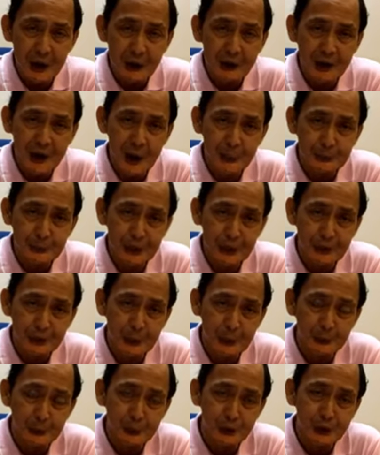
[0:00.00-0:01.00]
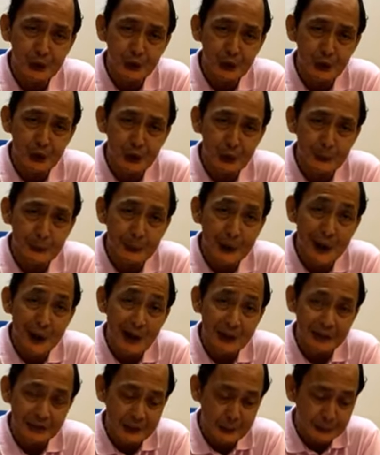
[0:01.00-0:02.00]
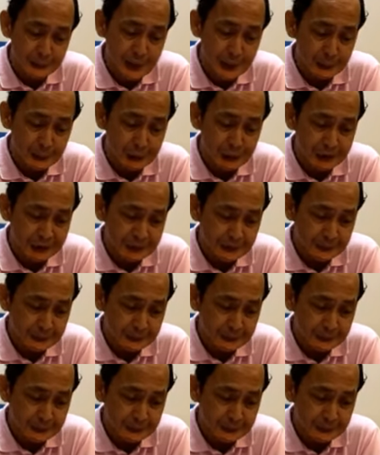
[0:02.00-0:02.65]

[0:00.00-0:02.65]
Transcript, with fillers: ang naapektuhan po nito yung balat ng baboy.